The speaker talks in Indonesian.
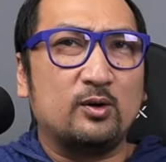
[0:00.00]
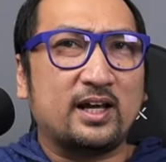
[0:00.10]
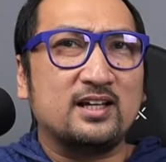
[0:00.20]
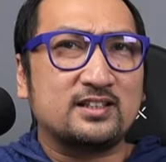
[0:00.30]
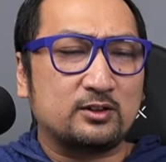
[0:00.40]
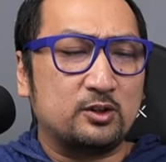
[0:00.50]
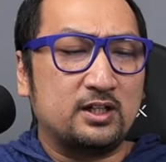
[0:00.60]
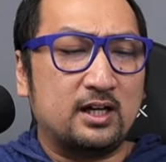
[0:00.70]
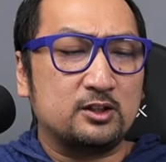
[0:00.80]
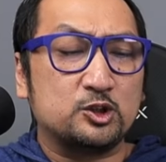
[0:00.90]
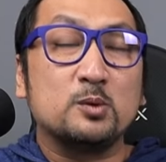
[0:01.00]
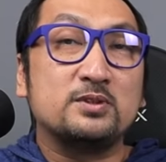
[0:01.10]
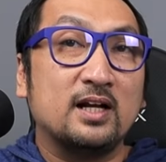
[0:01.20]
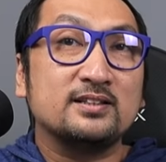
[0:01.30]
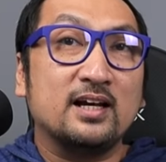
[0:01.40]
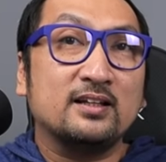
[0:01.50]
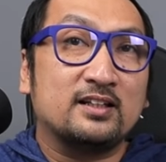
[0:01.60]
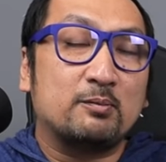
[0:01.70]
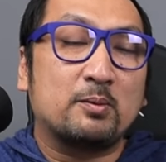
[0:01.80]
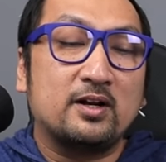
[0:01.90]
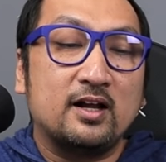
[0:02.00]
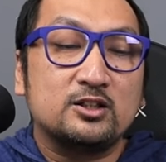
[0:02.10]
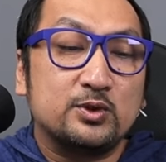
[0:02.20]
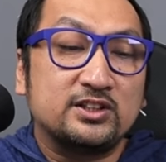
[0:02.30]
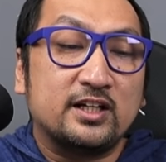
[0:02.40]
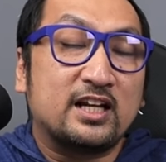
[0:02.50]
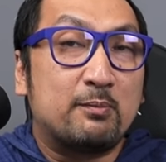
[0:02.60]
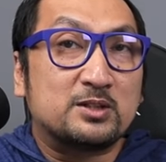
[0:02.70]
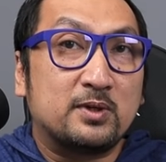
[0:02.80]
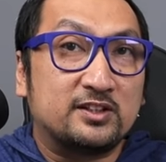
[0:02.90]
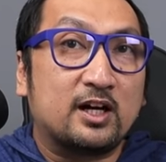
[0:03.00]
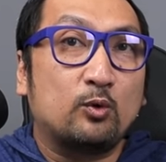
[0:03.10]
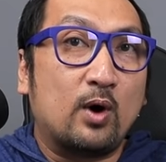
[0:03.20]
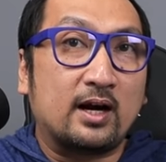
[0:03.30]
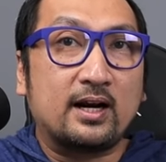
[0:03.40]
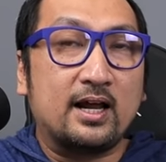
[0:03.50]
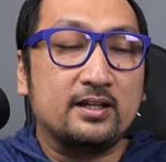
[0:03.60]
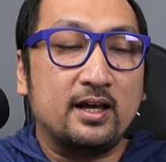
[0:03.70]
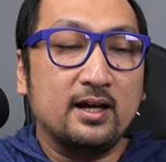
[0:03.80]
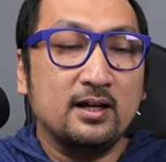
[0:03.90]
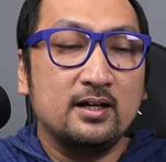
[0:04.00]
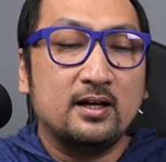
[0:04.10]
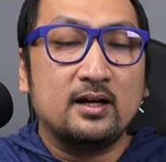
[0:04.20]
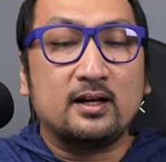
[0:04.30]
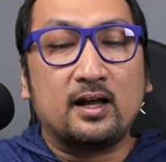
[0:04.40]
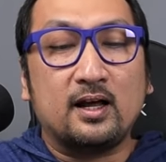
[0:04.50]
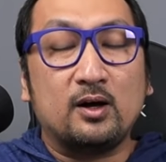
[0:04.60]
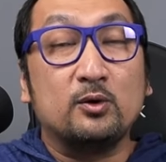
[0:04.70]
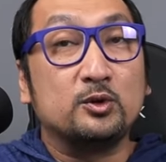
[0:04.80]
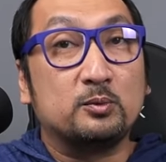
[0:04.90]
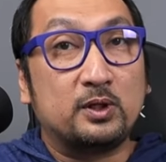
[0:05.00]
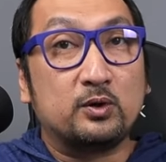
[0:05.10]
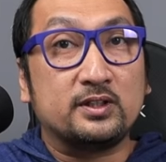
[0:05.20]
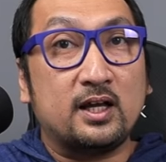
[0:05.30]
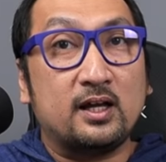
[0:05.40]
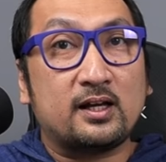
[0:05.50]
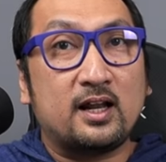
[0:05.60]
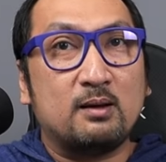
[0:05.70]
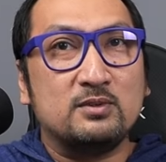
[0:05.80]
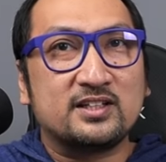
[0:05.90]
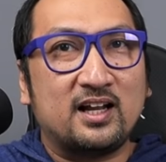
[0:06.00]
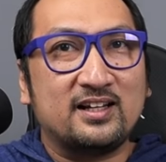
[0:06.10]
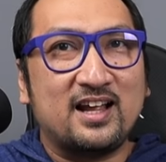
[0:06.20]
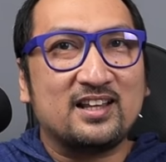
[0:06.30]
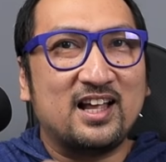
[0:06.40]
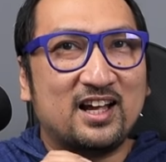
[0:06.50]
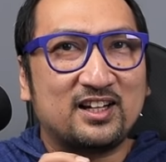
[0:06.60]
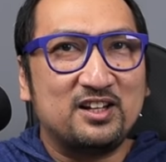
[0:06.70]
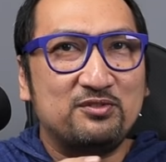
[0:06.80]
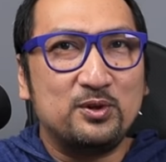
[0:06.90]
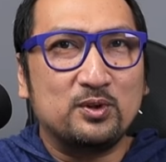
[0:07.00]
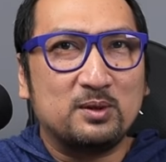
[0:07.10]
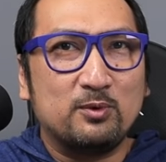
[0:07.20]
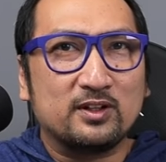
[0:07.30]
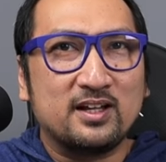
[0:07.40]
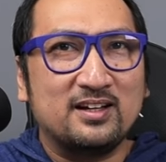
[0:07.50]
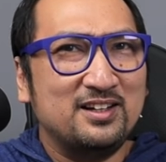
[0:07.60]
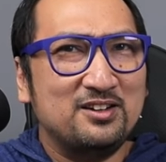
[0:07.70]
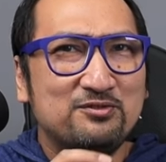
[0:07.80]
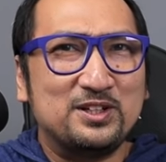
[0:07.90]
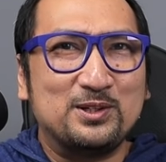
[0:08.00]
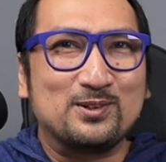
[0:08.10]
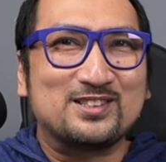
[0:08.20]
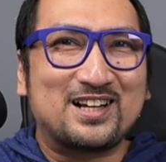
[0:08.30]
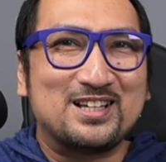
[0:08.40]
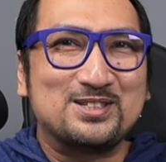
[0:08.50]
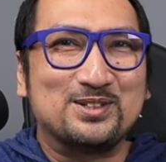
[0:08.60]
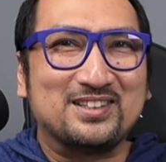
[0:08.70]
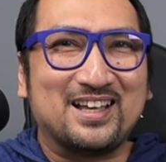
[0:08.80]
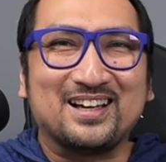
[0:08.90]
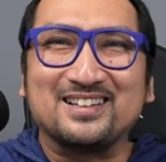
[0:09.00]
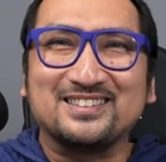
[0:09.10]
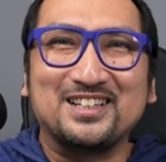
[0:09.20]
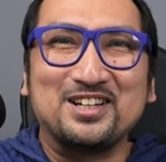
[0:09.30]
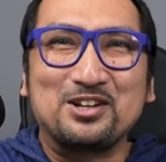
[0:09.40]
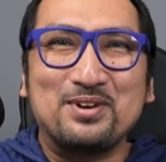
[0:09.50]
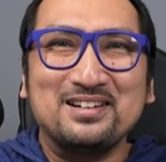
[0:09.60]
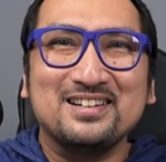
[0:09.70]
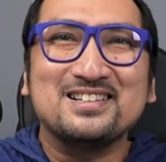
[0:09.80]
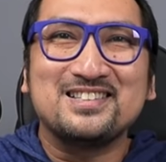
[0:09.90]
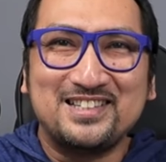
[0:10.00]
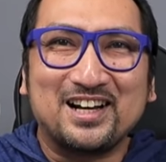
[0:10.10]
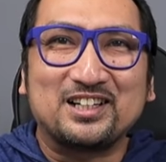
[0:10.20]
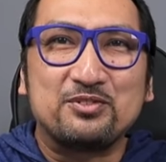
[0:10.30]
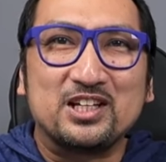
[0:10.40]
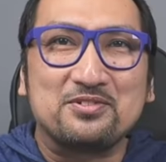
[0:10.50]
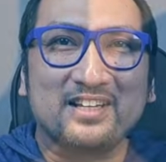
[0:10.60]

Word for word: Oke, okay, seharusnya udah cukup jelas ya tentang perbedaan Swiss Cherry MX berdasarkan warnanya. Nah, untuk berikutnya kalian bisa lihat review keyboardnya di video selanjutnya. Saya Dirvan, jaga TV